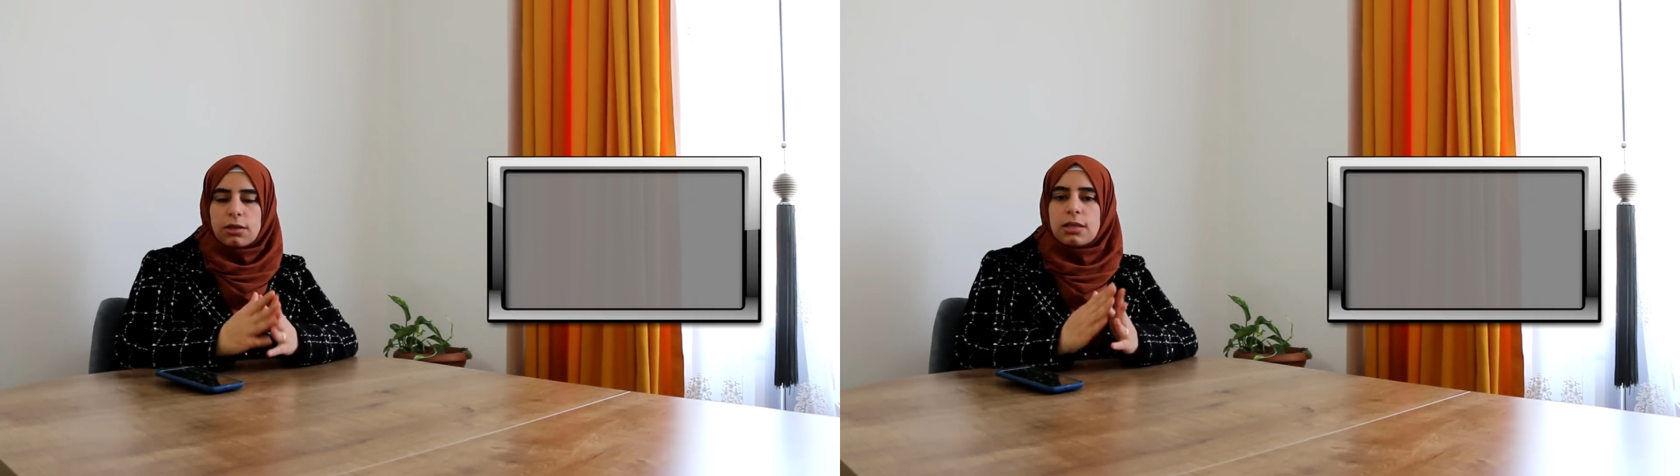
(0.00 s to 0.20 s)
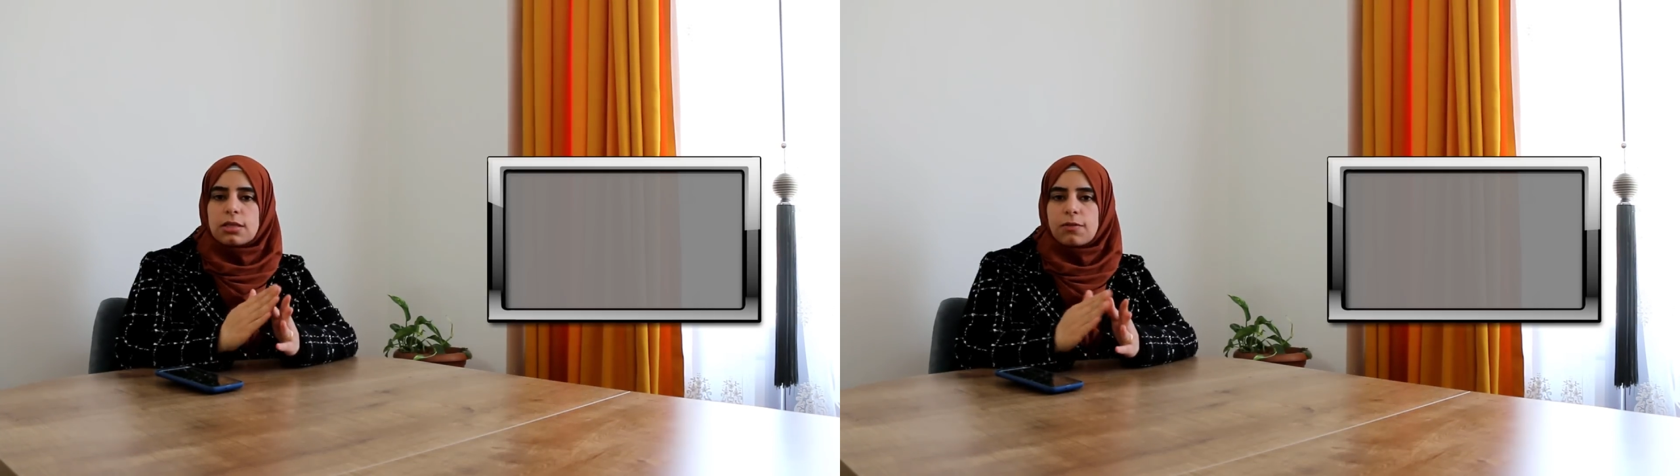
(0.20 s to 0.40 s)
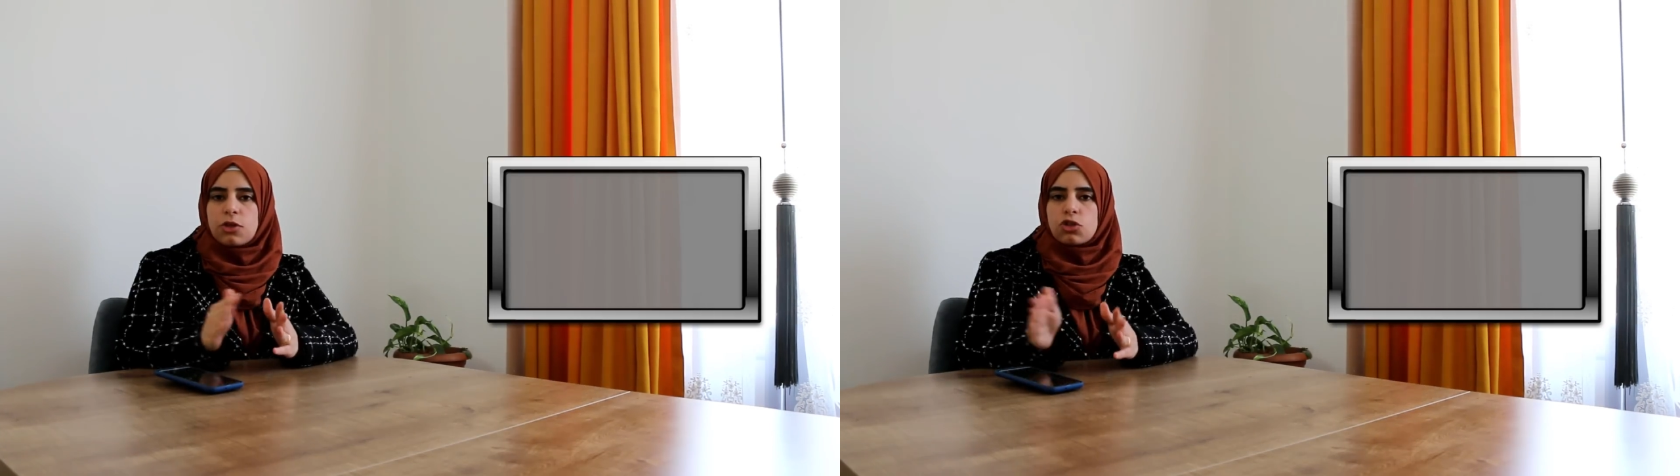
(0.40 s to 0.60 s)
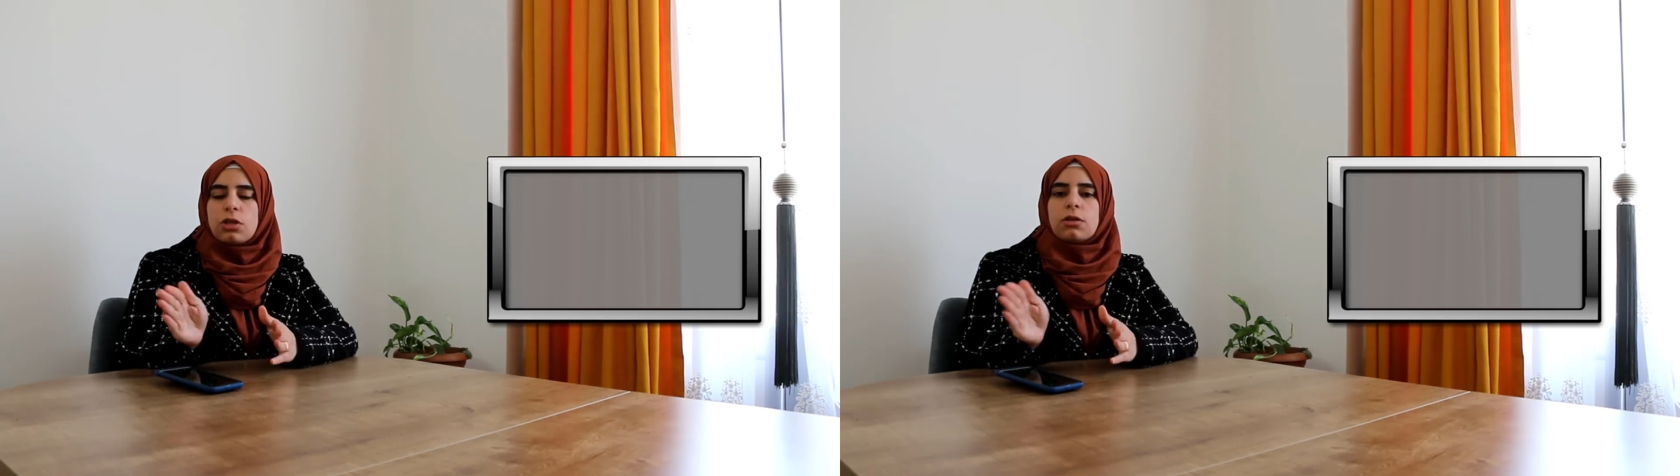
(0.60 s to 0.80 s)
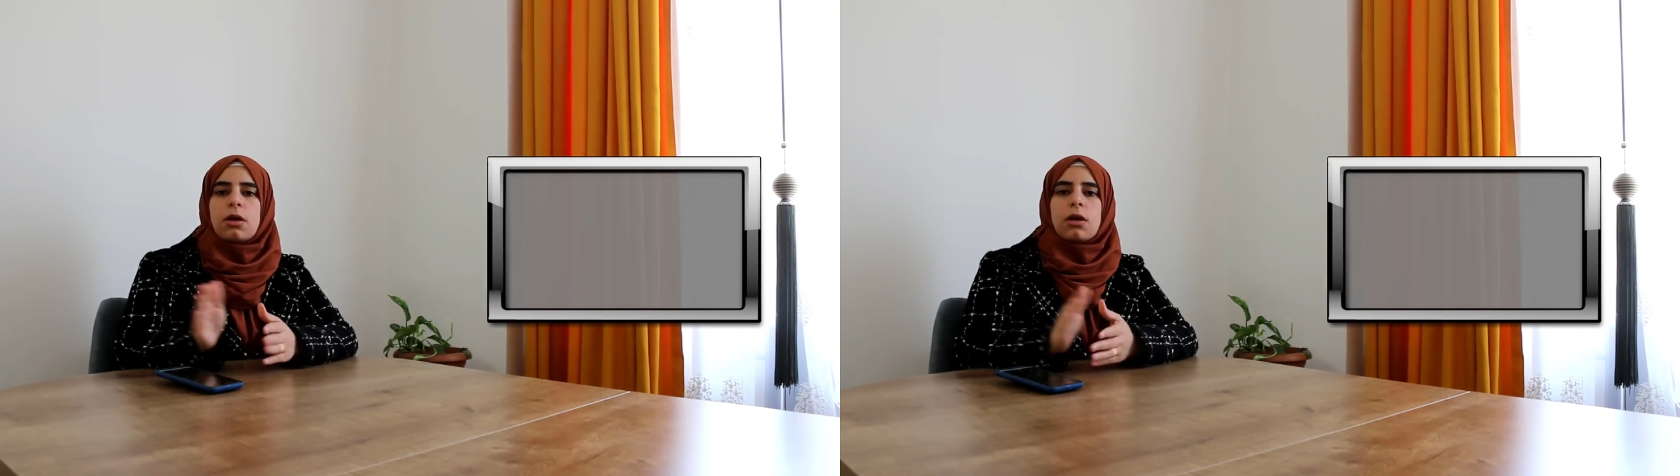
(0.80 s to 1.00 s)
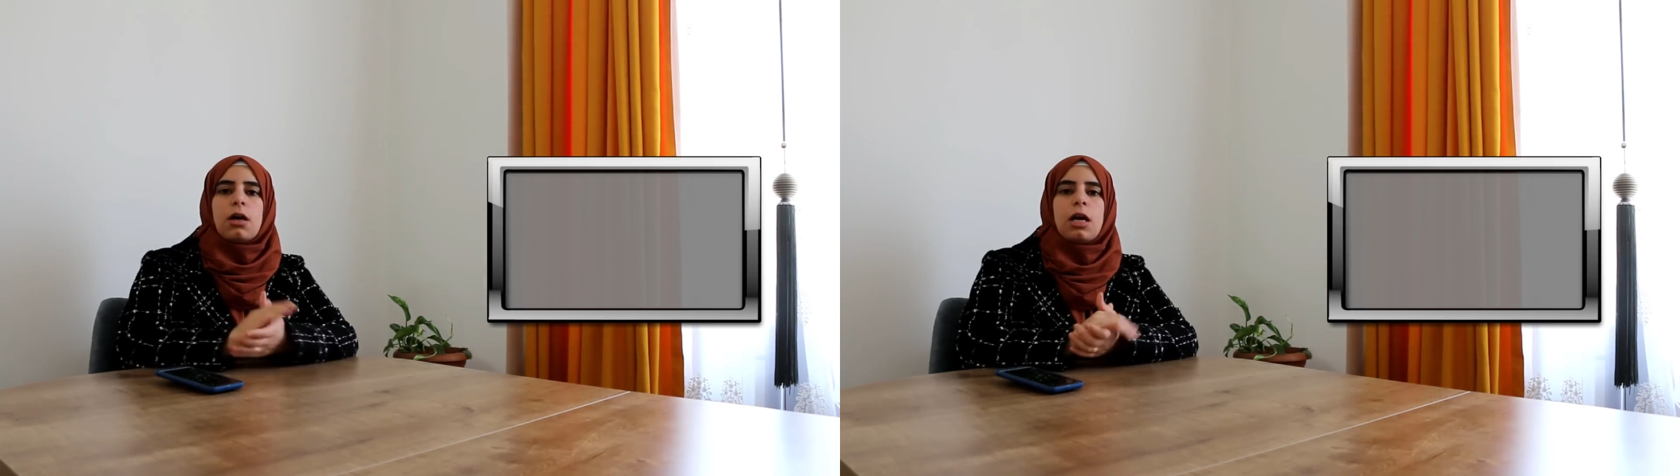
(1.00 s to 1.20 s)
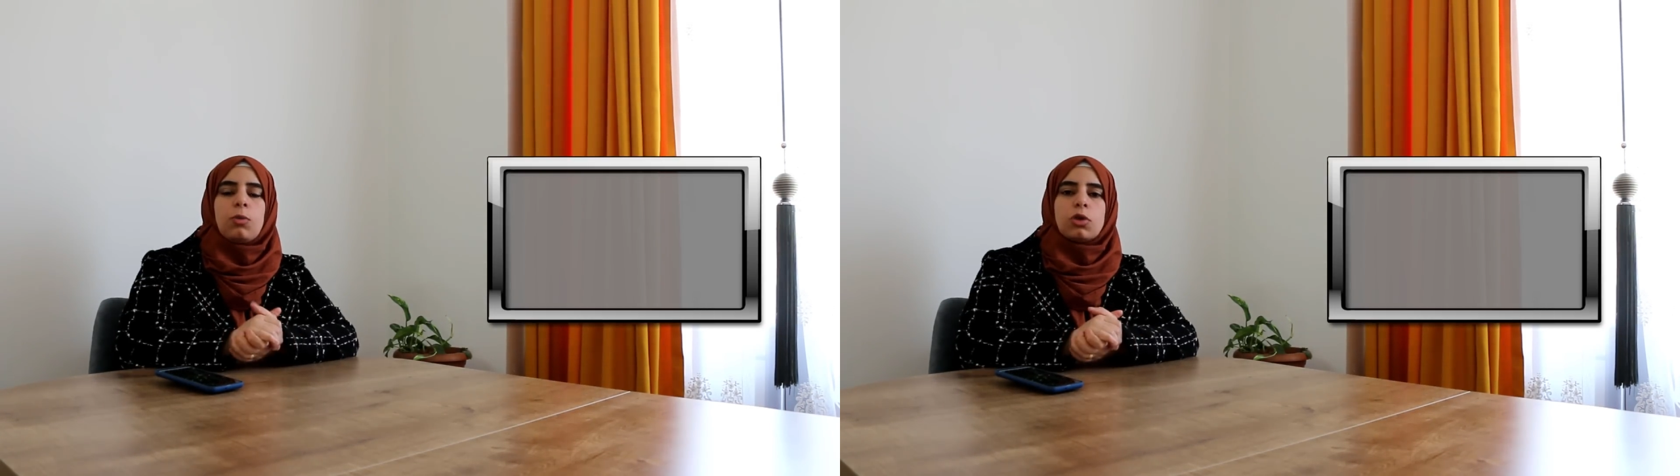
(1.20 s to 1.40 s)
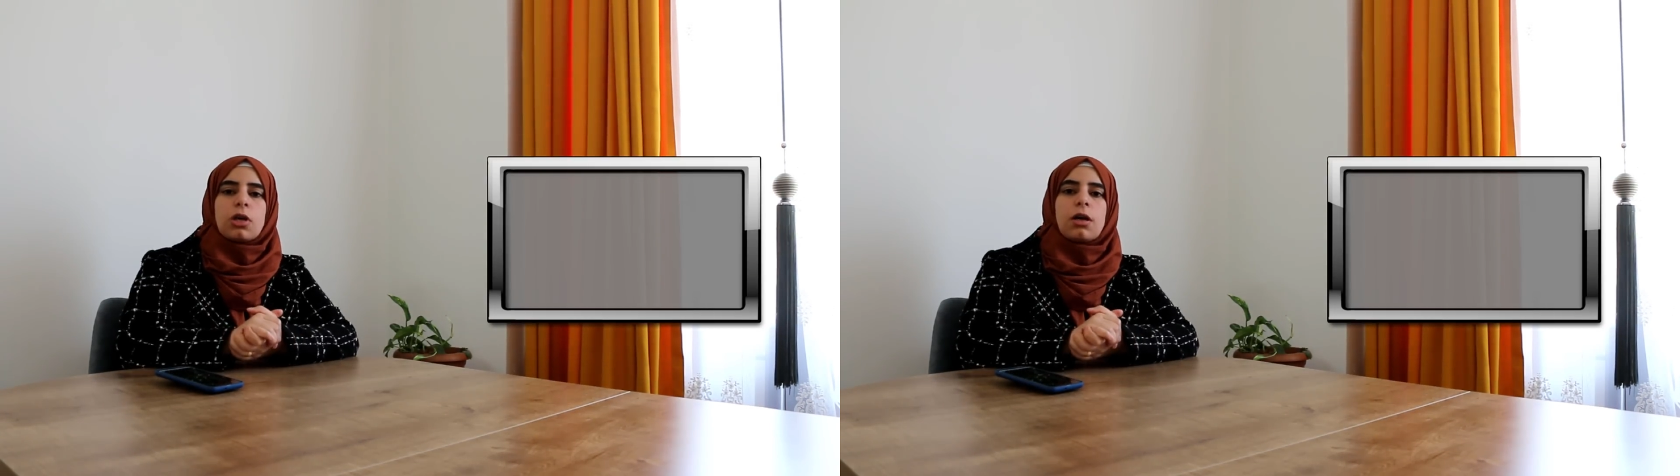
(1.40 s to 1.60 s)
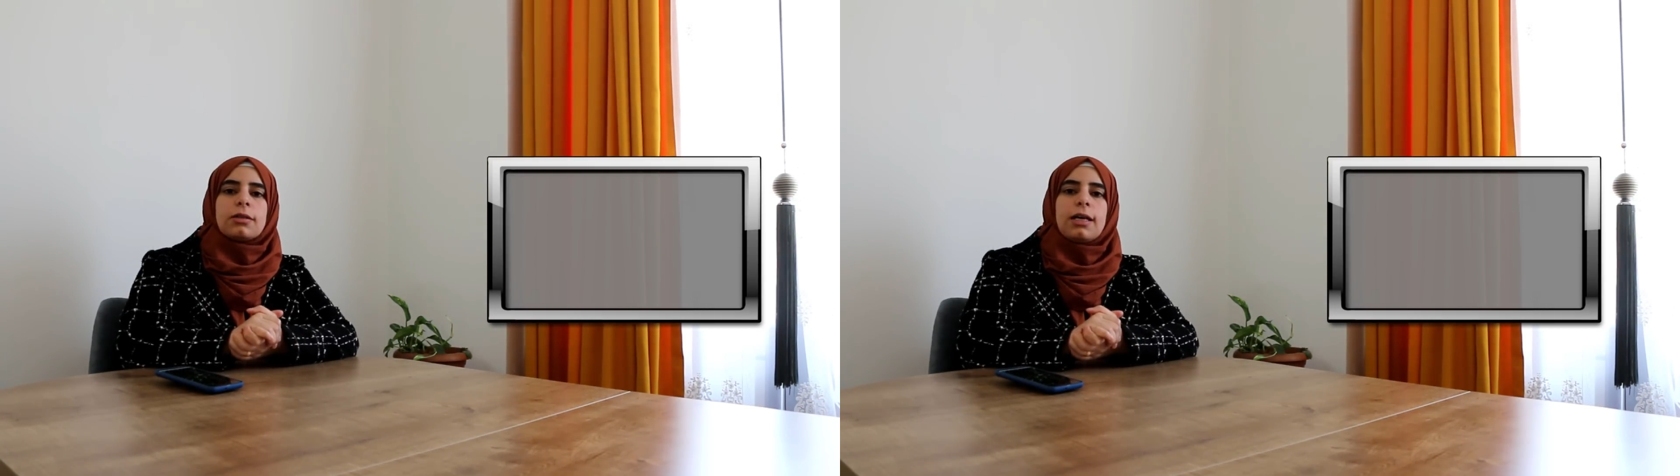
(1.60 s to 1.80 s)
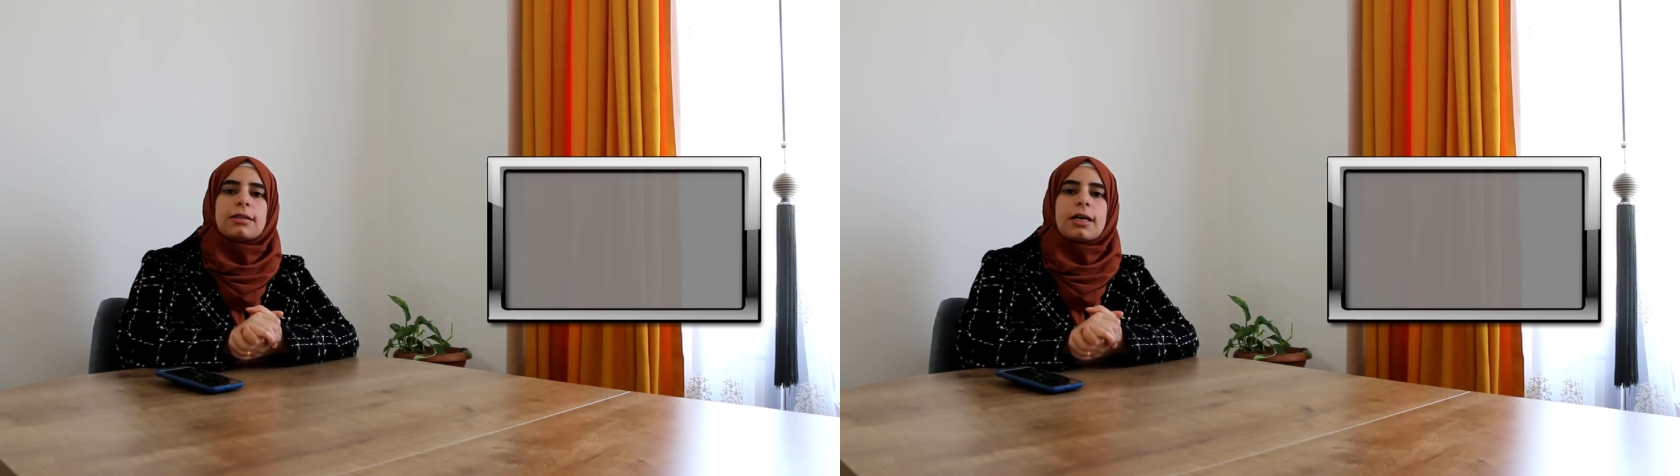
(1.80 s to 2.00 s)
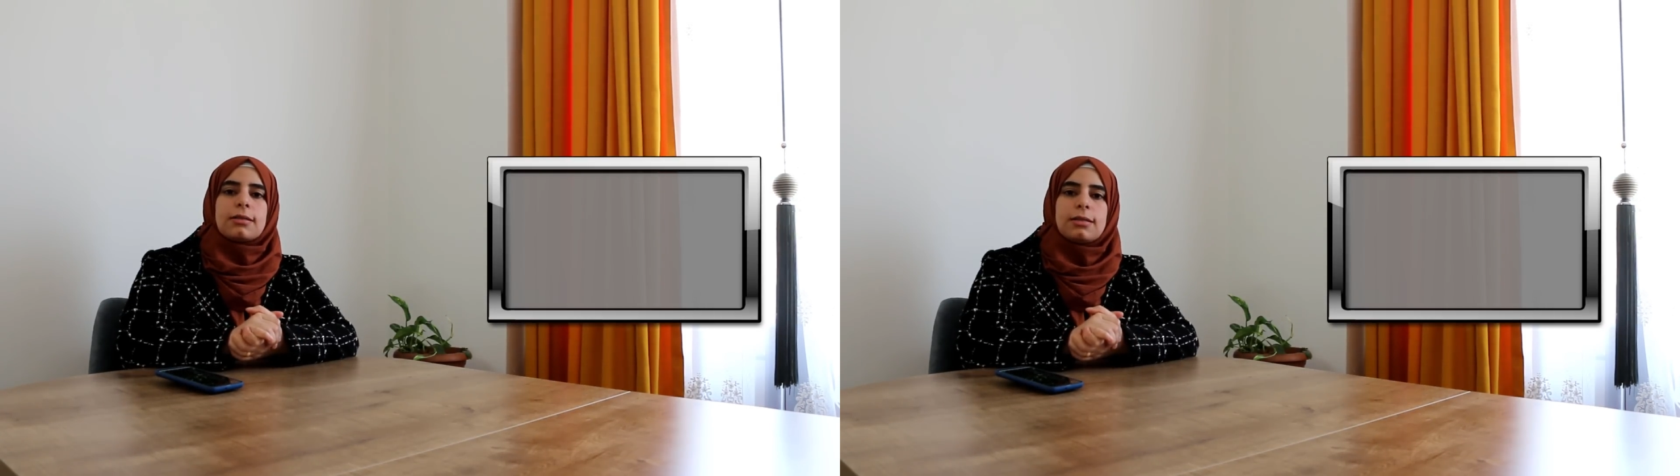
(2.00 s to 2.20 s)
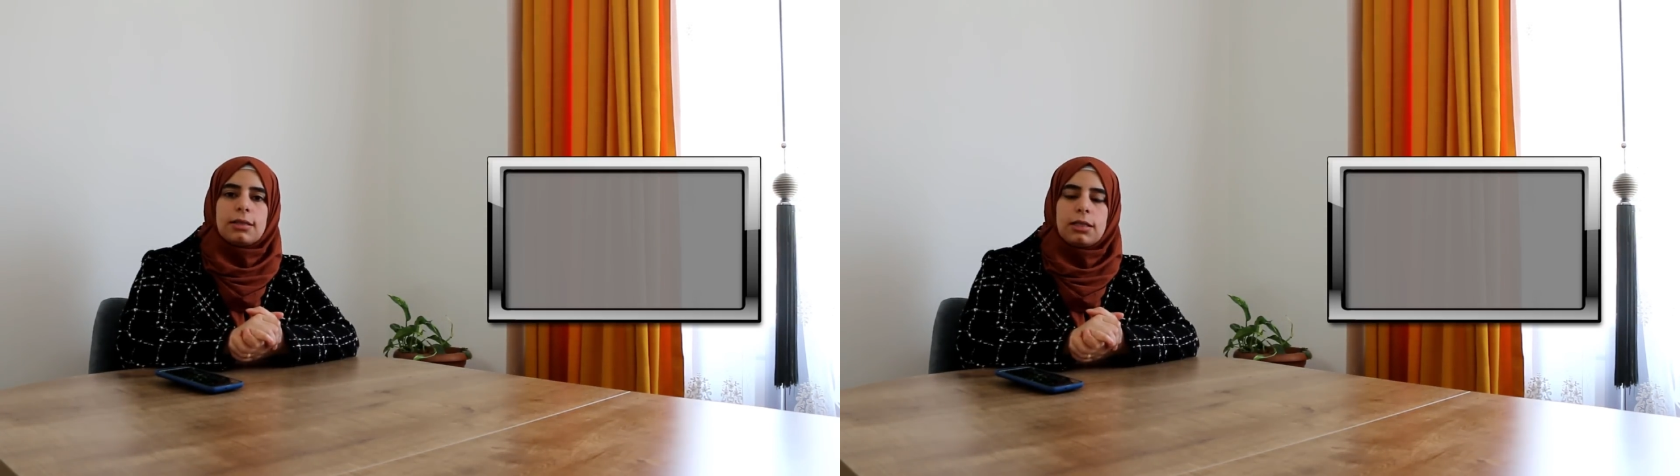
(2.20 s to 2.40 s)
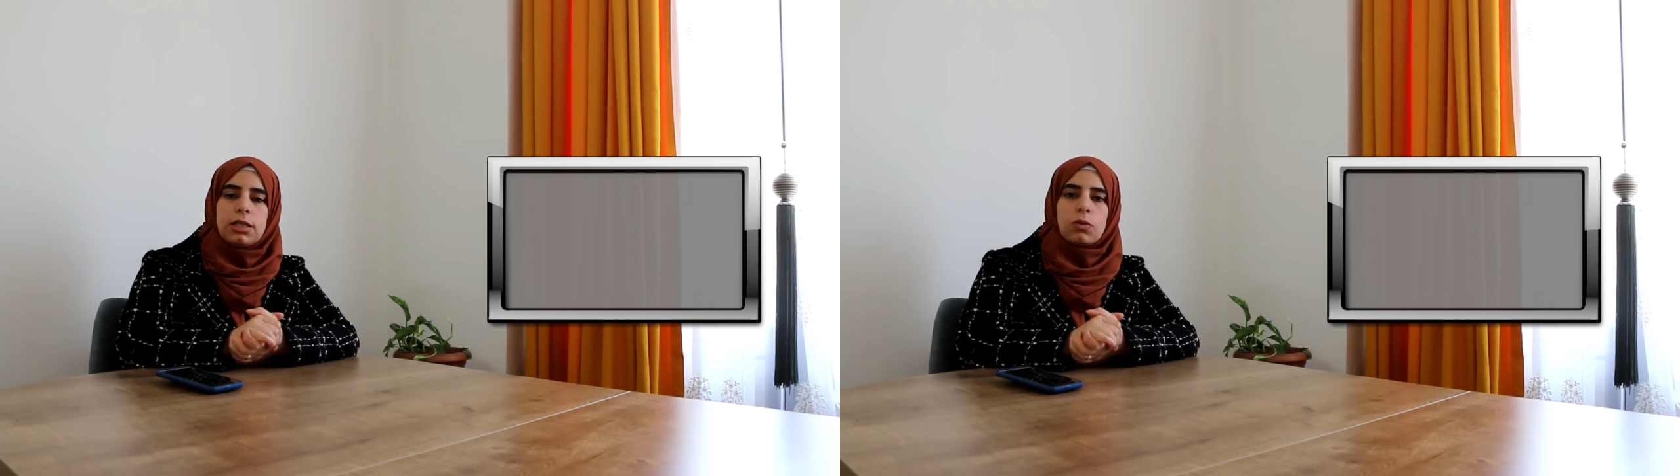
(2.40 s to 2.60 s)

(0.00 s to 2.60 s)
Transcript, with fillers: تنسف الجندرة المعتقدات الدينية